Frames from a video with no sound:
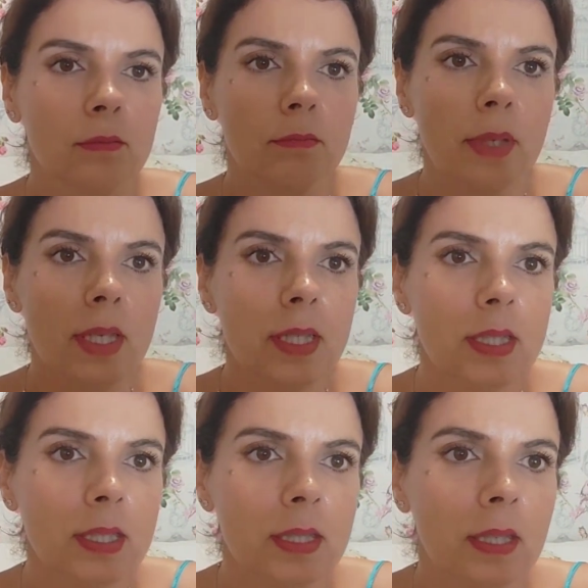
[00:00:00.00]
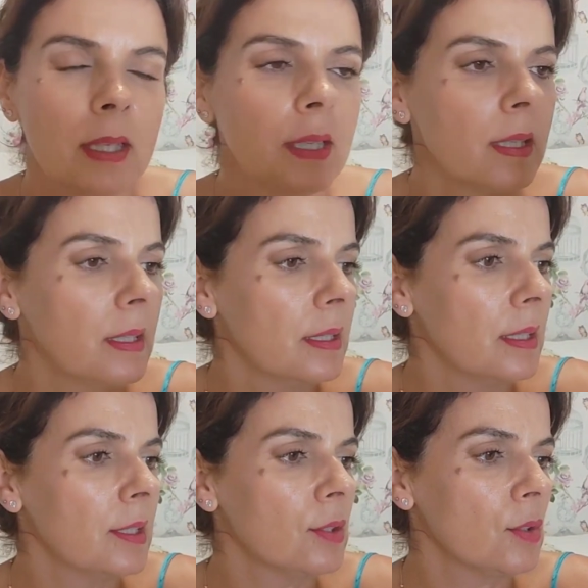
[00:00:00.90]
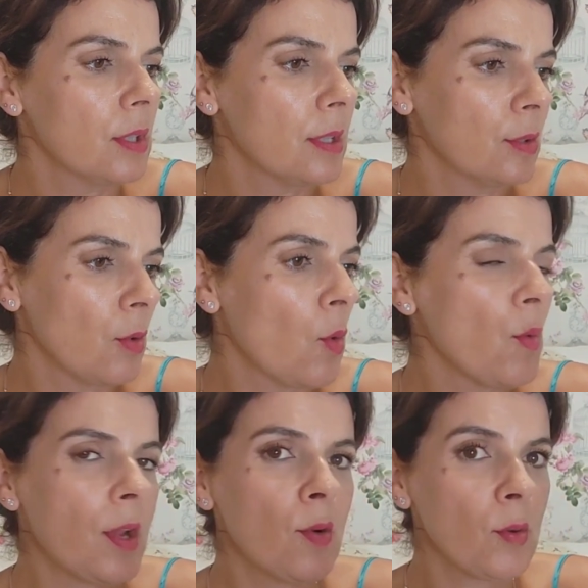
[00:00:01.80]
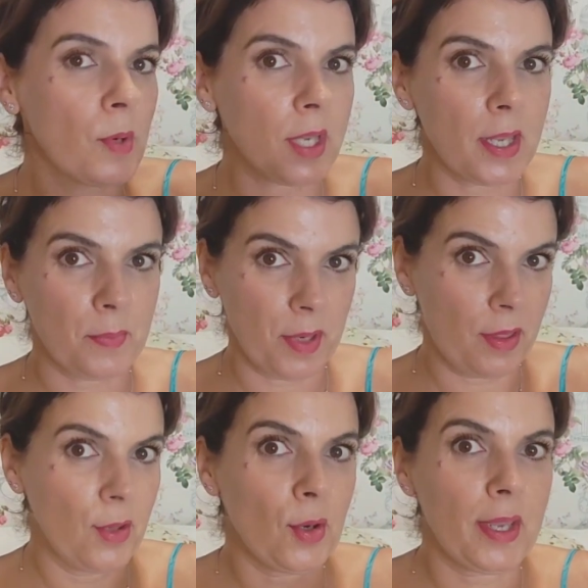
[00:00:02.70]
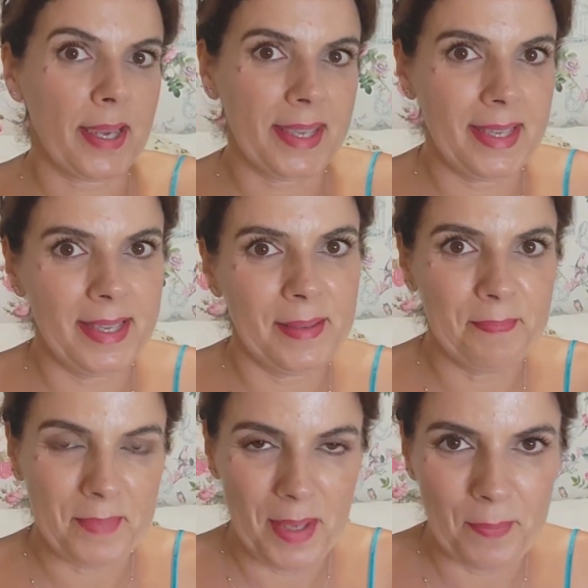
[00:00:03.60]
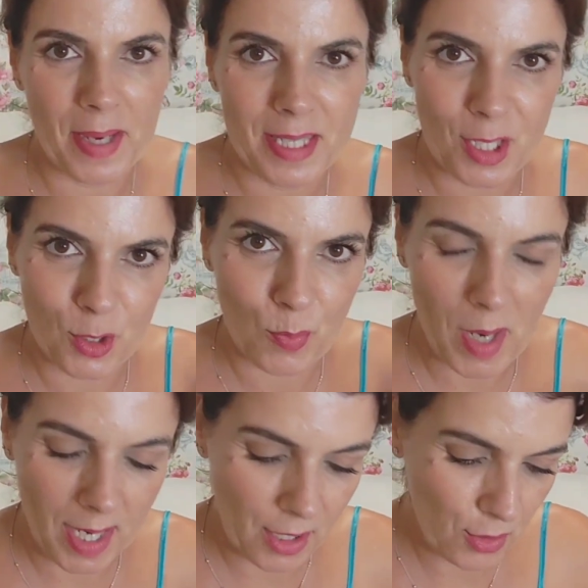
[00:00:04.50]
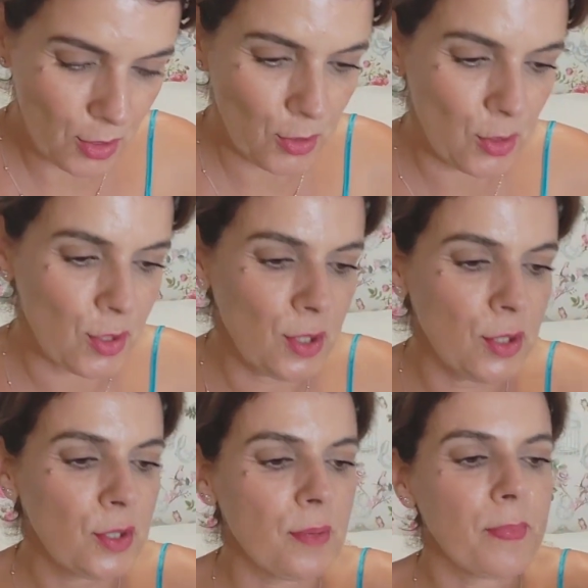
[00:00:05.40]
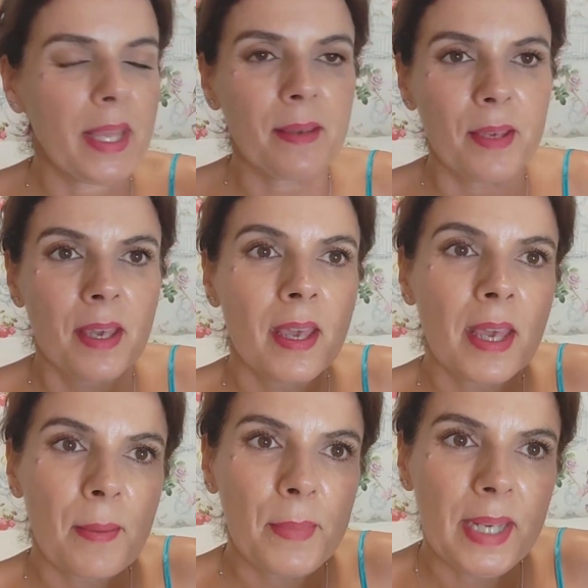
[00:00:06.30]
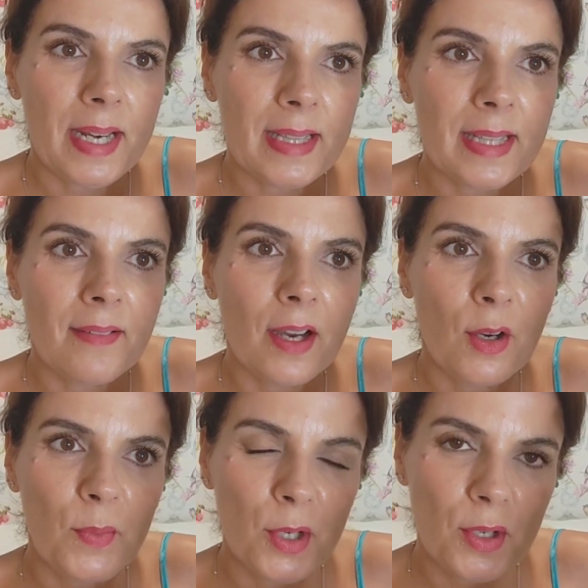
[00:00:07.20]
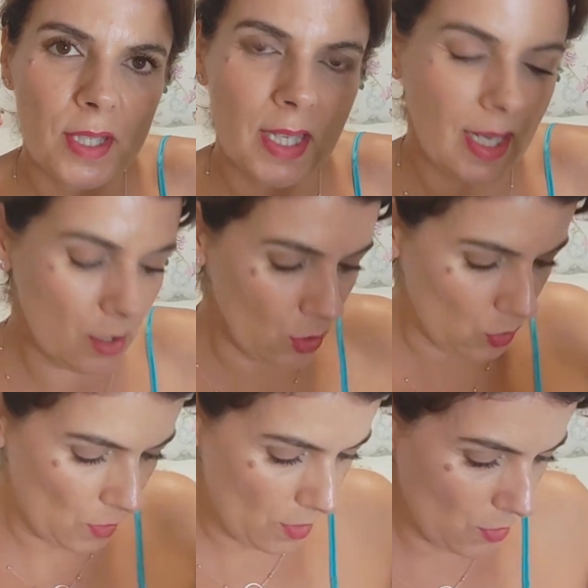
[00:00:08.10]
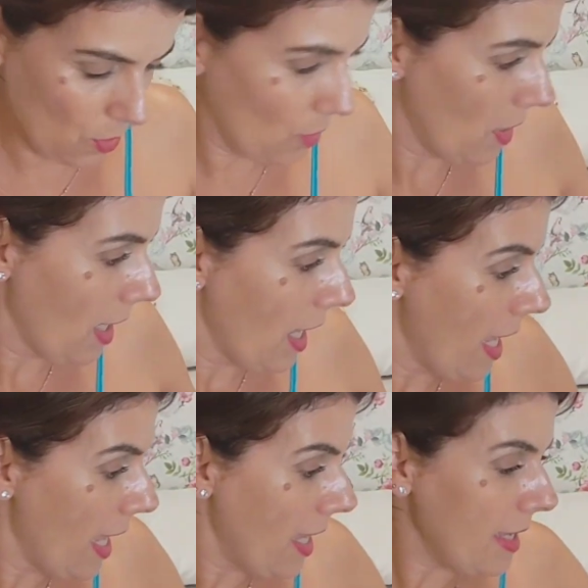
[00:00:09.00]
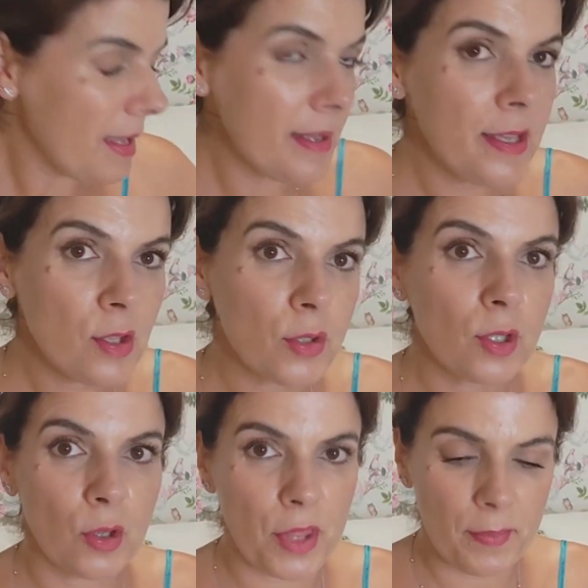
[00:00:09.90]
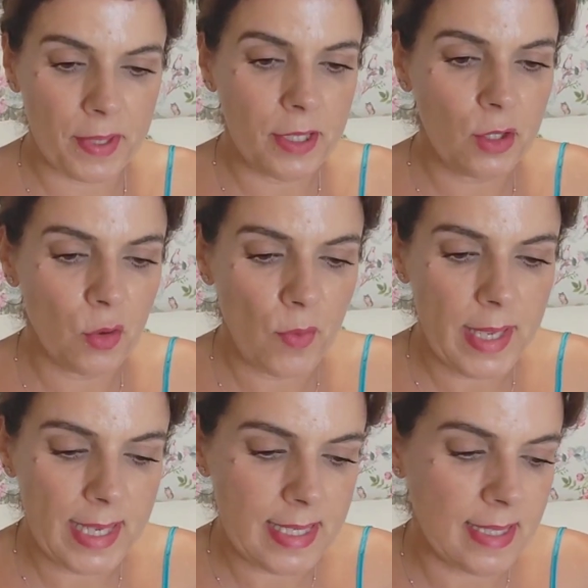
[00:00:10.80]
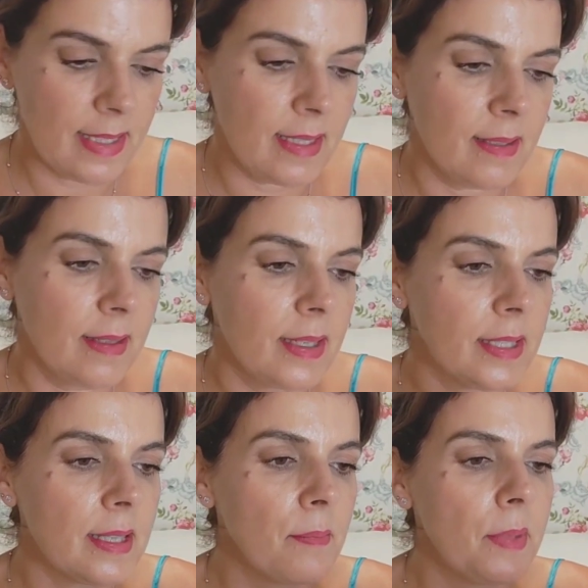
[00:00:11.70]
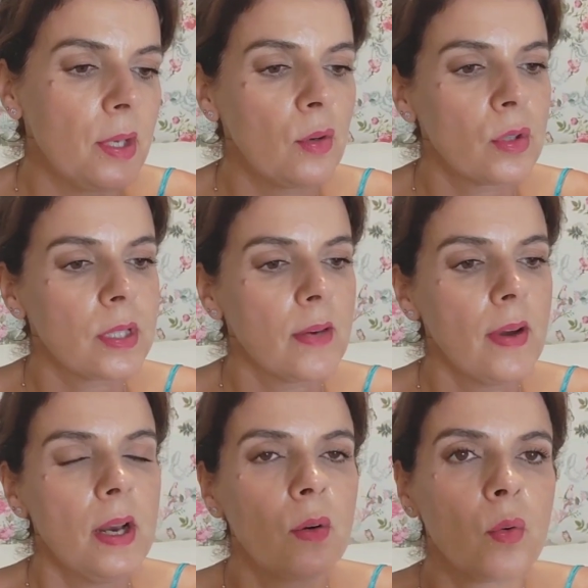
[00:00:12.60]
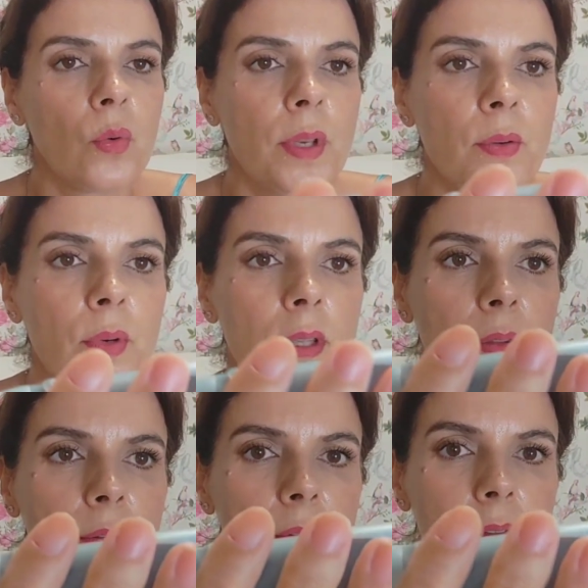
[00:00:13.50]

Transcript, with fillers: ¿veis? Esto es de todo un euro porque hay precios que aquí en España son más caros que en otros sitios, siempre hay que mirar el de abajo, pero en este caso es un euro. Y allí donde los cepillitos vi este, que también costaba un eurito.